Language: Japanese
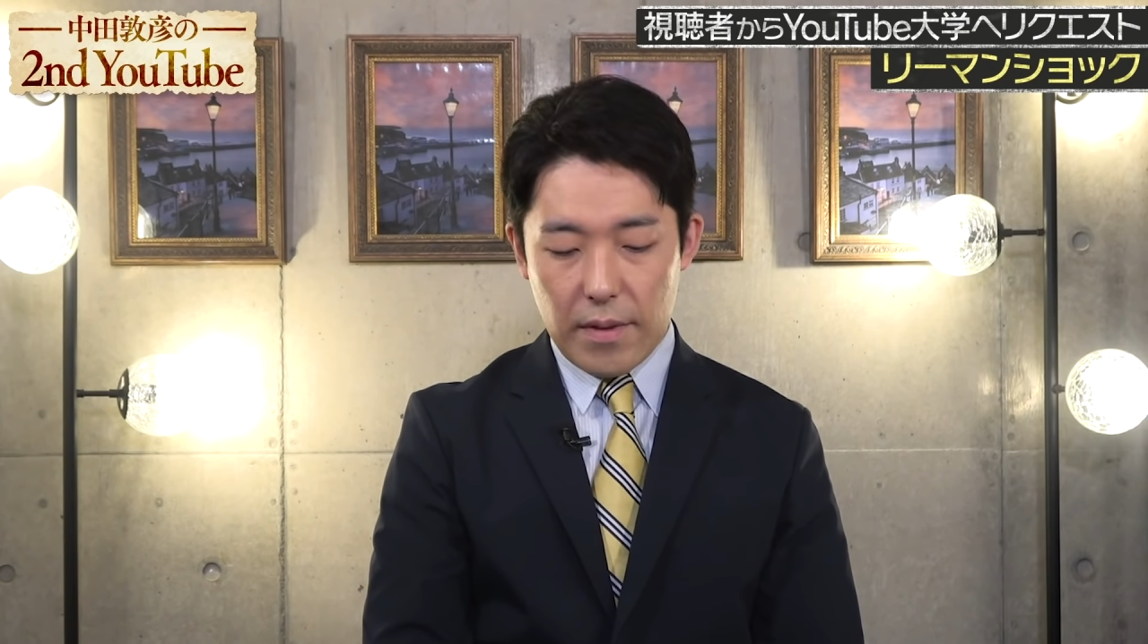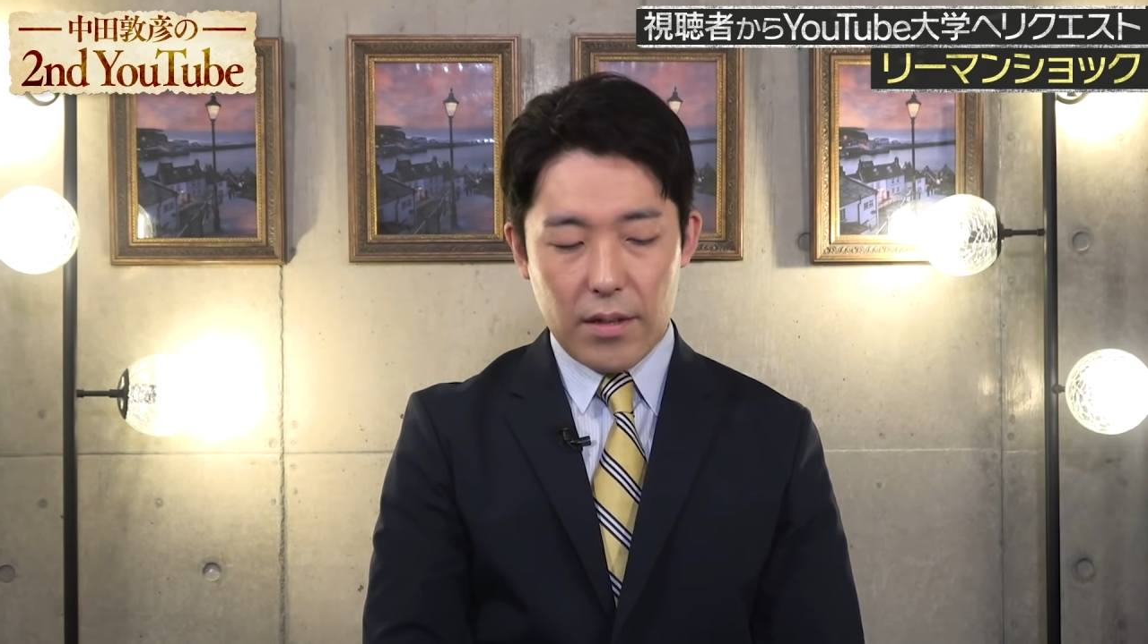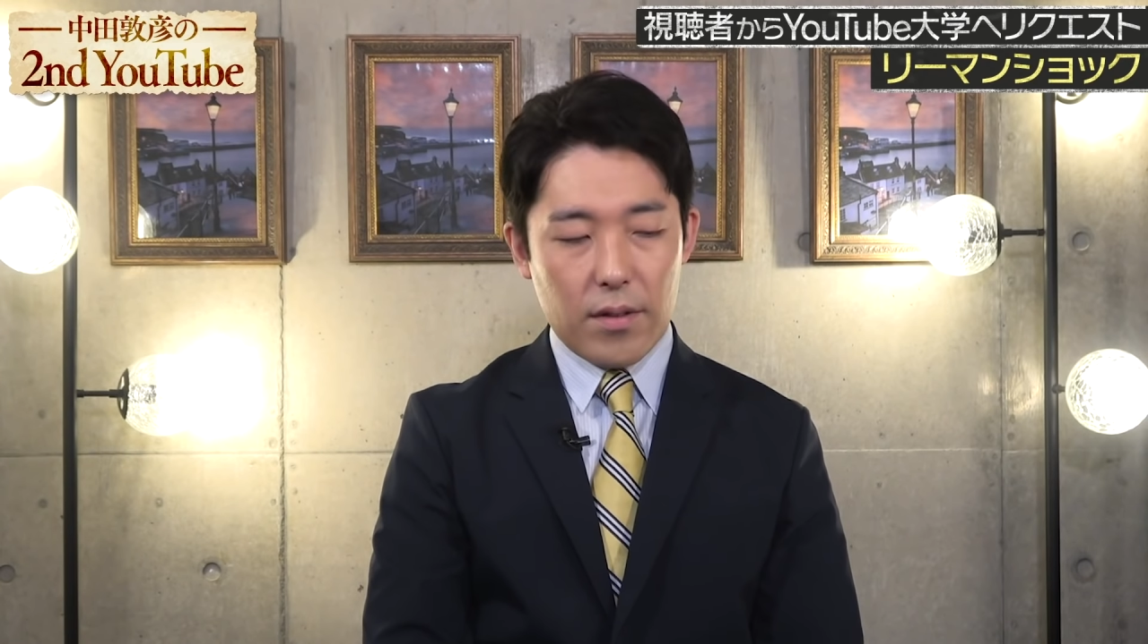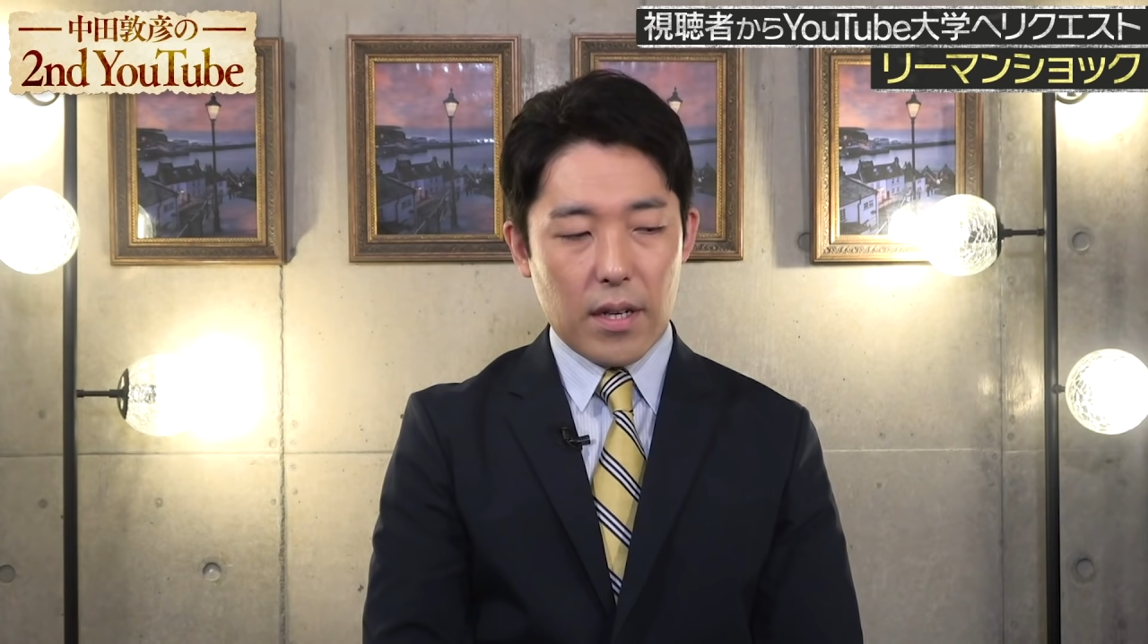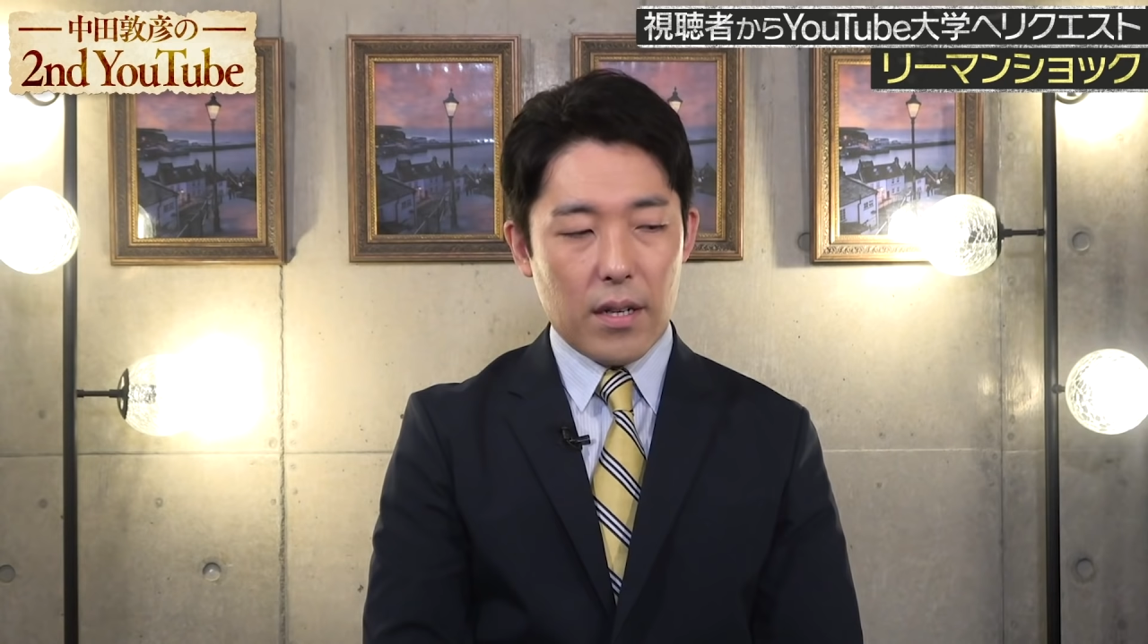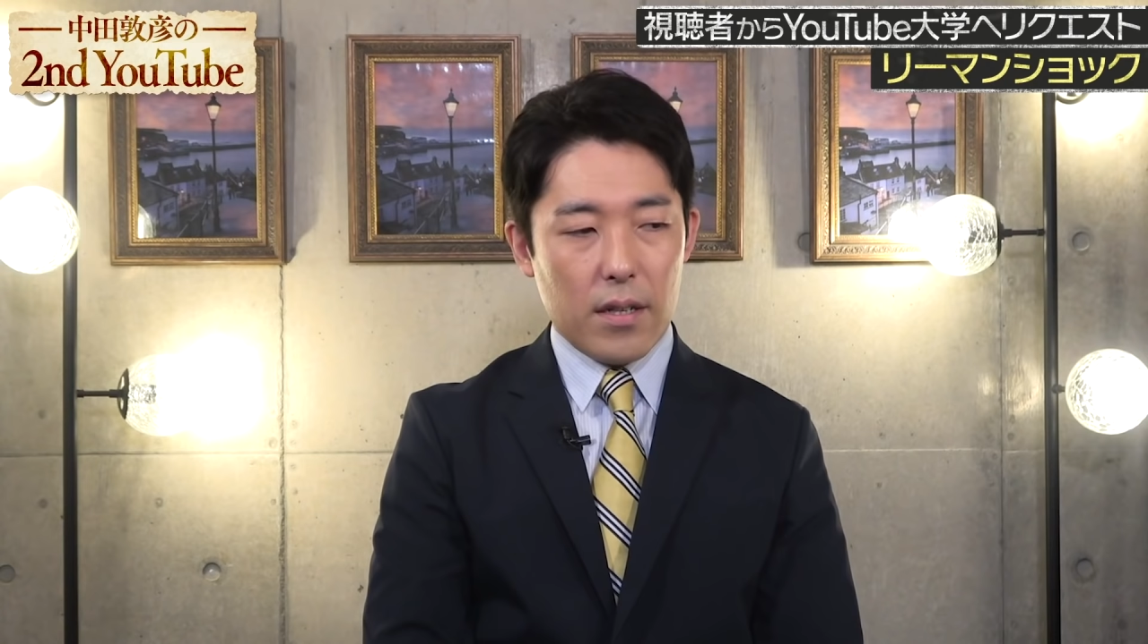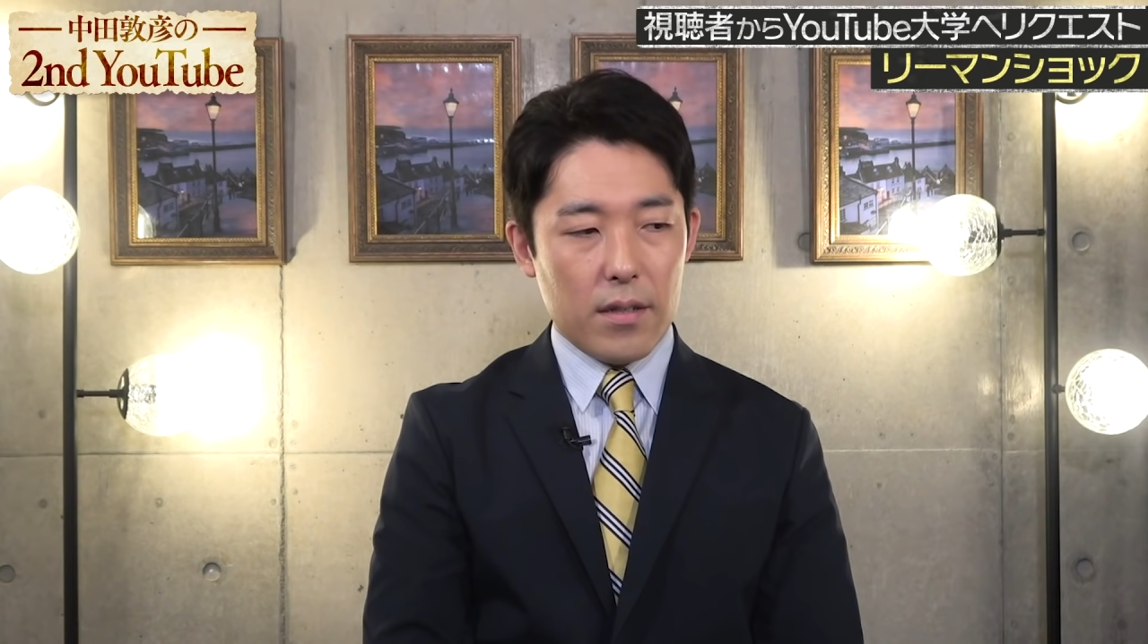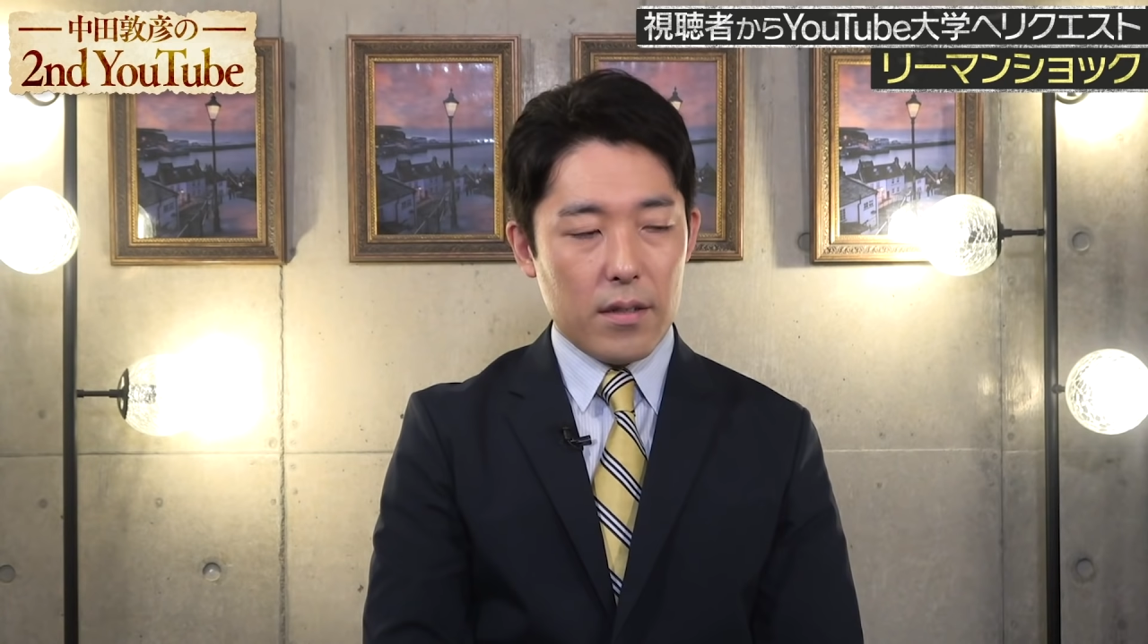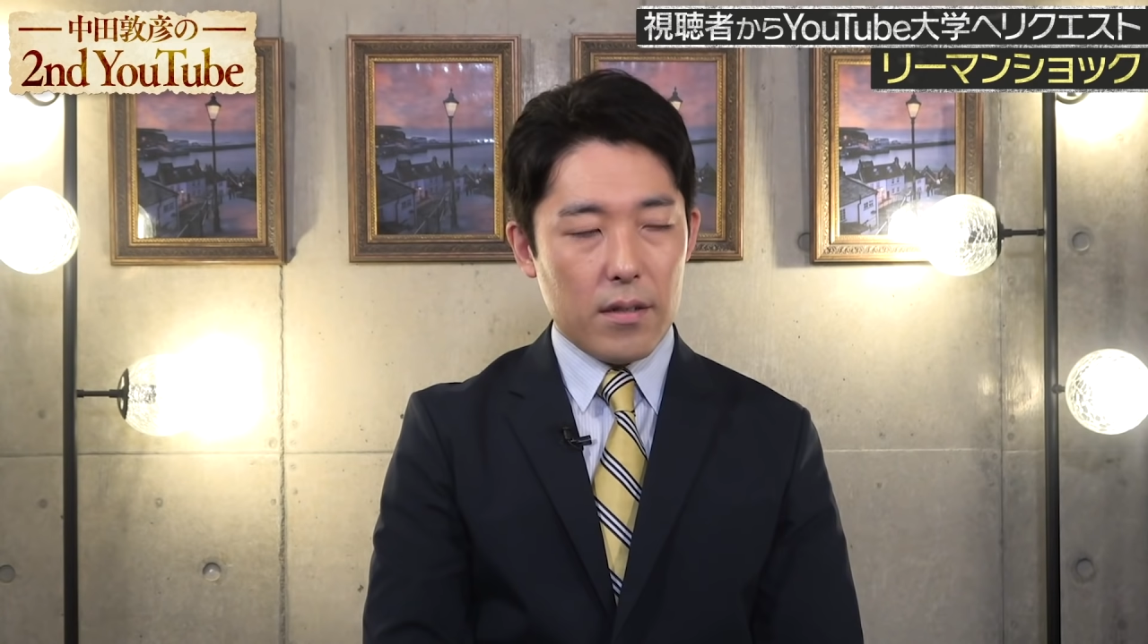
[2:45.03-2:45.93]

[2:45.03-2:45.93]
まあ言ったら